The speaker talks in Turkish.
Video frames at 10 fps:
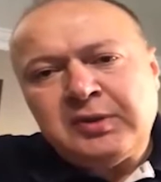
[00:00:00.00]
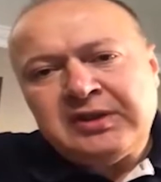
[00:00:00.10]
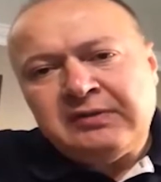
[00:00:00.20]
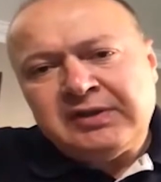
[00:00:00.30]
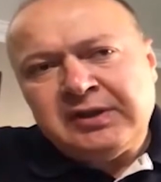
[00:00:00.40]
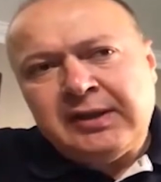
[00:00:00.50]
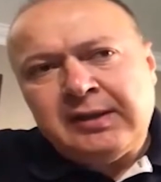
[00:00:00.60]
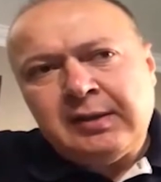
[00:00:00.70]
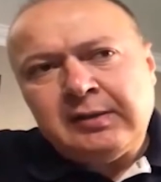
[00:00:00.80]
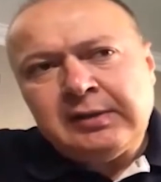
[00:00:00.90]
Cumhuriyeti Devleti
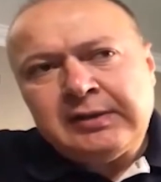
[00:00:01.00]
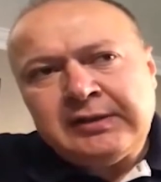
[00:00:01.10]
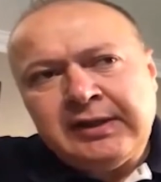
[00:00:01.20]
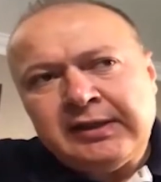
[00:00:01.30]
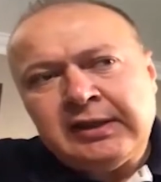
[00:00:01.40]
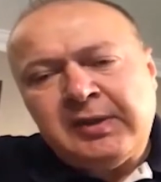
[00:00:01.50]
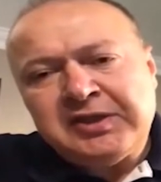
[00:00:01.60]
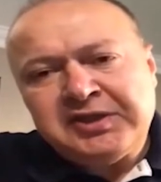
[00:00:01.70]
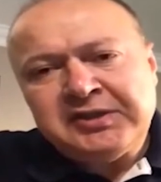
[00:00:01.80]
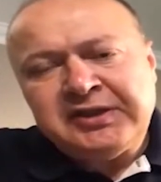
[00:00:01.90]
de gerek
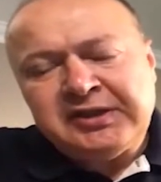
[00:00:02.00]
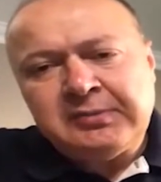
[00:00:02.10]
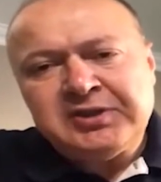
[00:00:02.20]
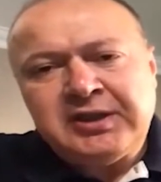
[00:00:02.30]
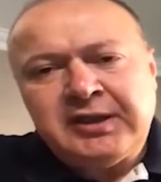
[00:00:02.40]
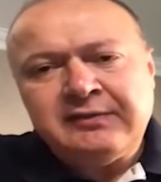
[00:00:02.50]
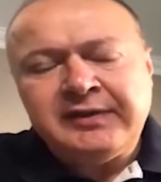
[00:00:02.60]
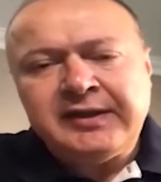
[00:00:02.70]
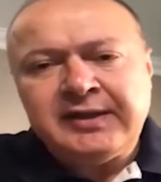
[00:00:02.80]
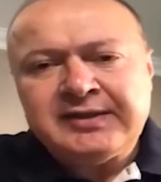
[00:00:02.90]
yabancı
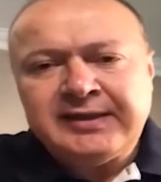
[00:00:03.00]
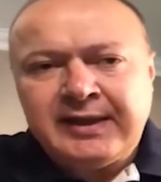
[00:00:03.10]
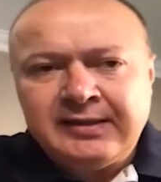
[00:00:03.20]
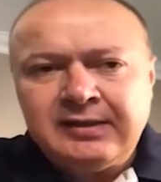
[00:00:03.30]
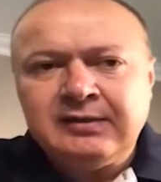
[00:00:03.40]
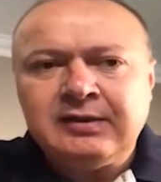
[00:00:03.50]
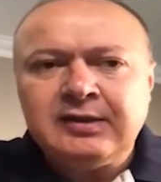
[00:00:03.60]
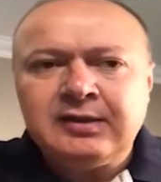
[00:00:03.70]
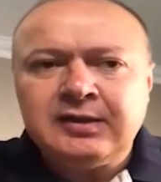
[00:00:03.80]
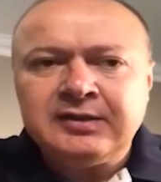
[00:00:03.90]
yatırımcılar ve gerekse kendi
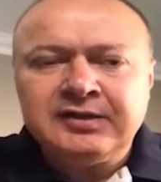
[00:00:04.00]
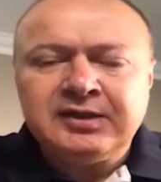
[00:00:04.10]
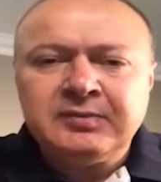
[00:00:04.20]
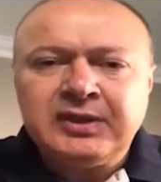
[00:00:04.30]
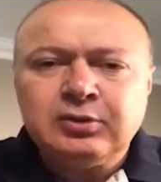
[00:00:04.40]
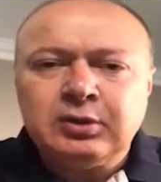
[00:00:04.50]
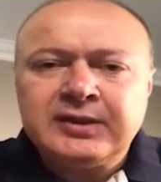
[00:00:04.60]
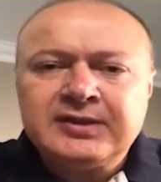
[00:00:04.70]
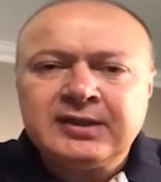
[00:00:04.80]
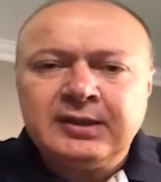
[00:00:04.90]
e, yatırımları
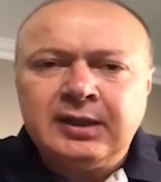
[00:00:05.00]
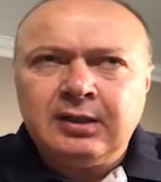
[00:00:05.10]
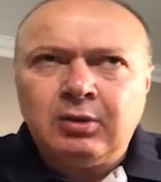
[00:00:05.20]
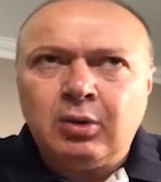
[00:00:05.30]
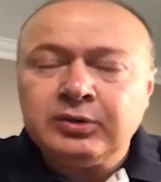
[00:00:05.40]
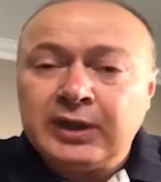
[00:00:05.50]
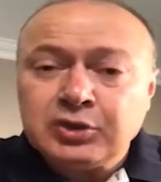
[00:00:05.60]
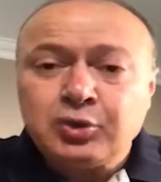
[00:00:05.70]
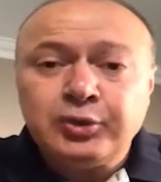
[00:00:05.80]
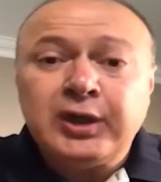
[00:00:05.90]
dolayısıyla
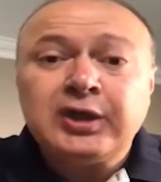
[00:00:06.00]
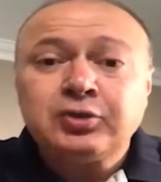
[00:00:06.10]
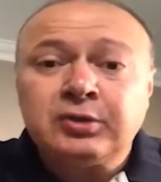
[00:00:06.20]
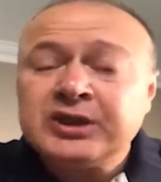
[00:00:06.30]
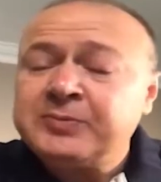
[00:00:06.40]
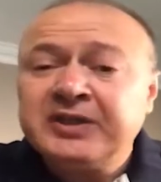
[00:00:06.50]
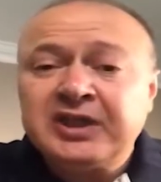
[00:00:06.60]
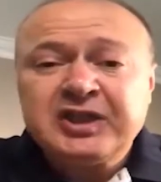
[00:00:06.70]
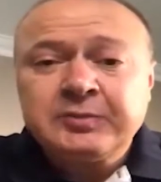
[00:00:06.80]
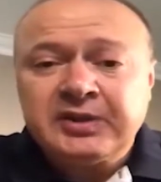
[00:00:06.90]
onlarca kuyu açtı orada.
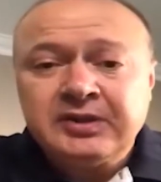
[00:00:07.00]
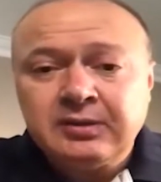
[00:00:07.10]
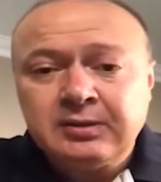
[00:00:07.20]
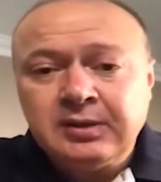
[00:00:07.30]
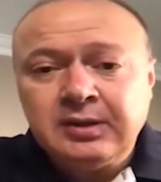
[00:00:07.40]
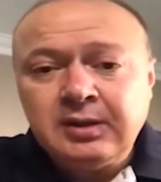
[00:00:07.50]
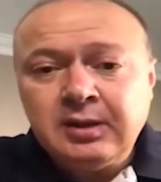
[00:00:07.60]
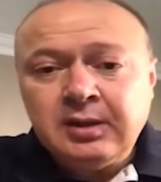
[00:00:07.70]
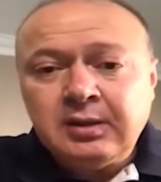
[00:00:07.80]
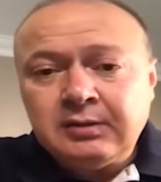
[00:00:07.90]
Hiçbirinden çıkmadı.
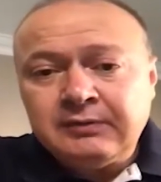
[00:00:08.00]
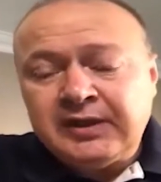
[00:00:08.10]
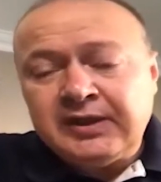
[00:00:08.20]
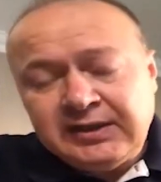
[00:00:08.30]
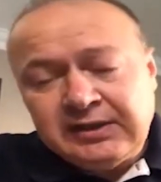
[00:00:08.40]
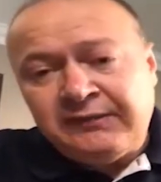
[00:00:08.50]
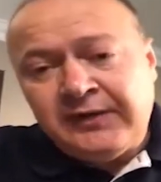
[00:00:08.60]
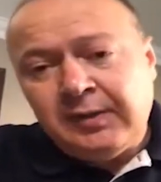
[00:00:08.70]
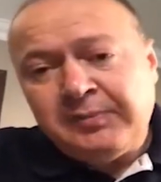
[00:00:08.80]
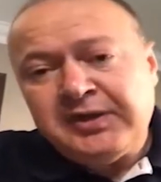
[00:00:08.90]
Ve ilk
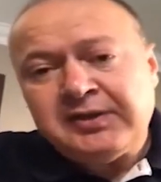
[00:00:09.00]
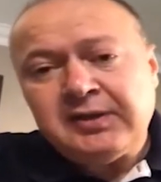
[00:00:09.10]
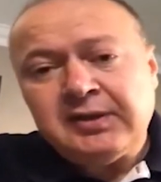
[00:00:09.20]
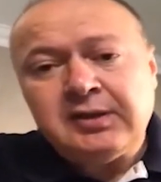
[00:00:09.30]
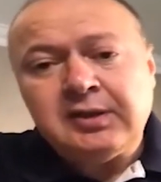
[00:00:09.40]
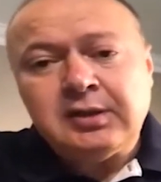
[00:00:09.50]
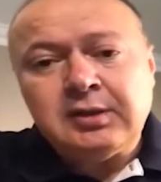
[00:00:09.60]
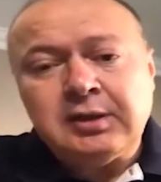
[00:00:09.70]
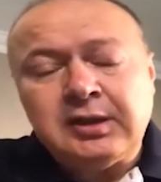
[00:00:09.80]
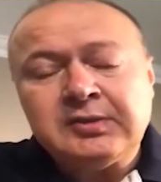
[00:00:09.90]
defa bir
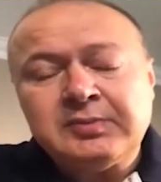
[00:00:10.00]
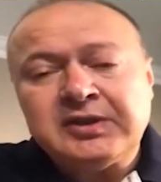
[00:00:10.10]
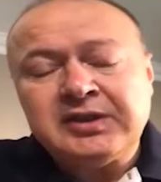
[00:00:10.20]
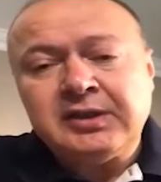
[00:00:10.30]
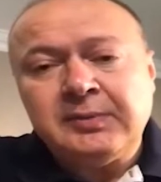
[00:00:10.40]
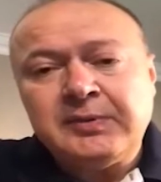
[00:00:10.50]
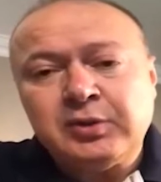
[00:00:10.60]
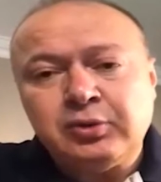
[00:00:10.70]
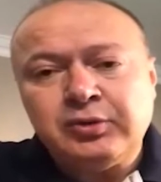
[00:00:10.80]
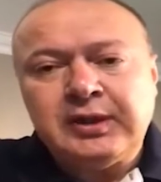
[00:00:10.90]
e, anladığım kadarıyla bir
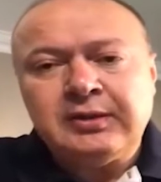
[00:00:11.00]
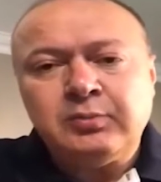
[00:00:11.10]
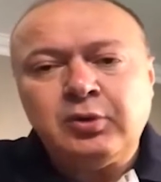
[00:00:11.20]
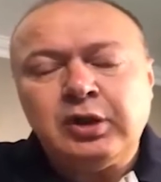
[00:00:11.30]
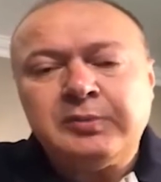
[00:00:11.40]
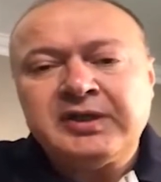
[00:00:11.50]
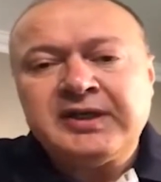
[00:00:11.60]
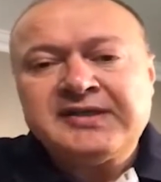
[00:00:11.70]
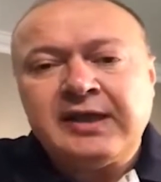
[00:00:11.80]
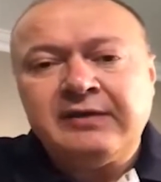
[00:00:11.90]
kuyudan böyle bir
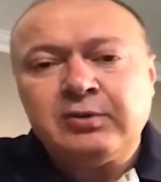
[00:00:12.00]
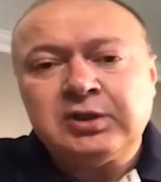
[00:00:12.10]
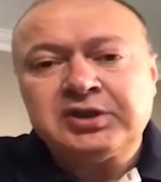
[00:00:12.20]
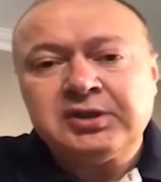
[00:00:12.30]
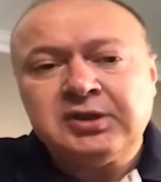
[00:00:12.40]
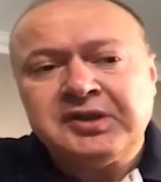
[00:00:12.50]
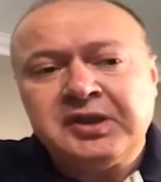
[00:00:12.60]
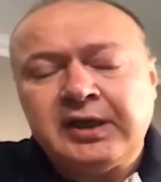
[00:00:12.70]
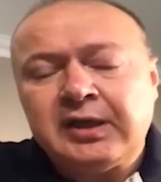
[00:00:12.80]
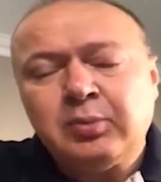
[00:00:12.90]
rezerve ulaşıldı
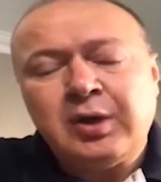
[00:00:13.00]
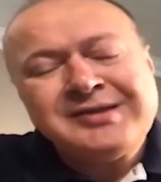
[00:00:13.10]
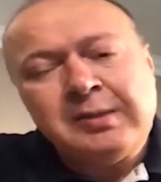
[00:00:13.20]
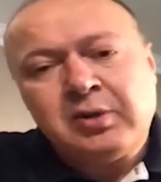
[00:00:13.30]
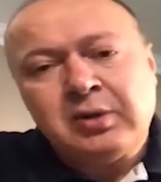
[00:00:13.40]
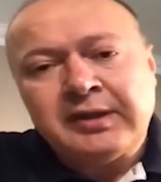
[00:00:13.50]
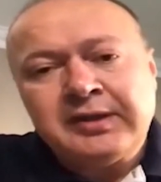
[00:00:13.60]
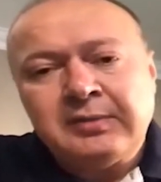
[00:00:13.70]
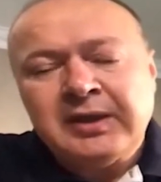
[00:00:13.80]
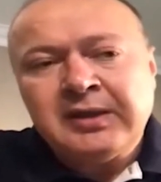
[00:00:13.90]
ki yani muazzam bir
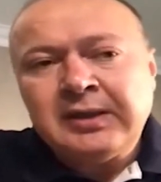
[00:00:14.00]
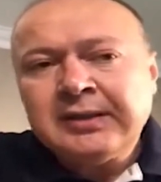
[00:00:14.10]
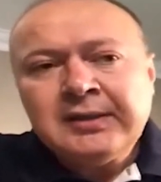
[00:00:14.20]
olay. Yani ben